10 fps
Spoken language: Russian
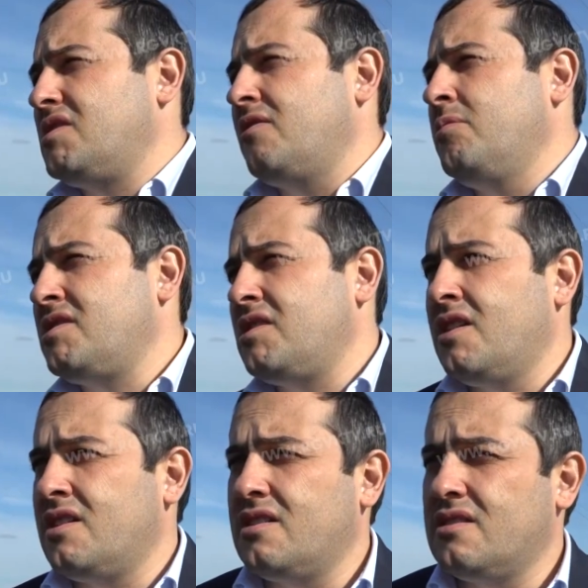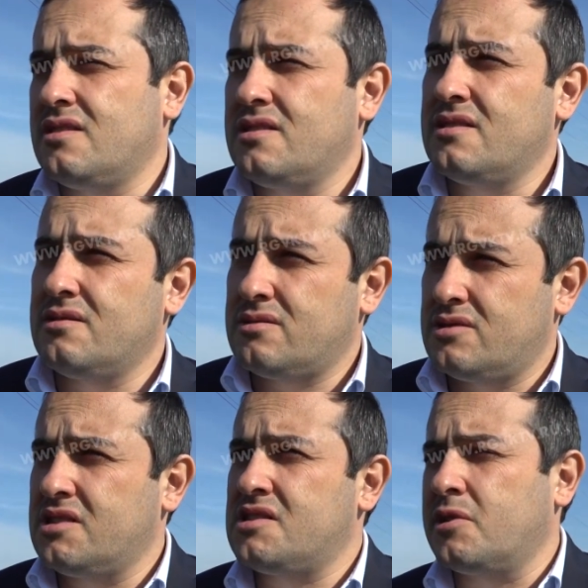совместно э,
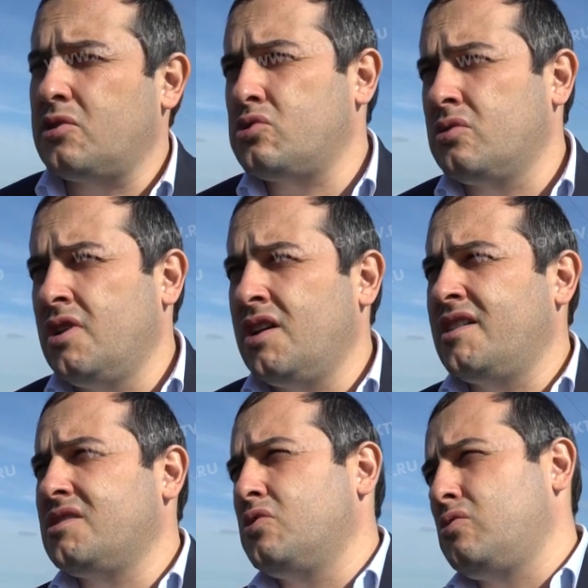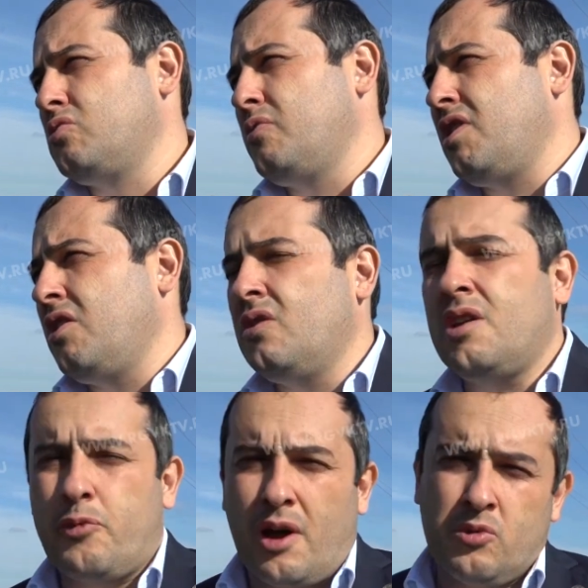с эксплуатационной газовой службой
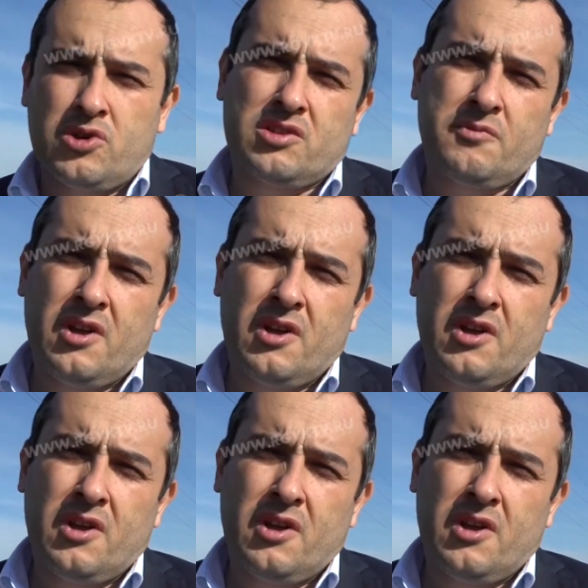района поможем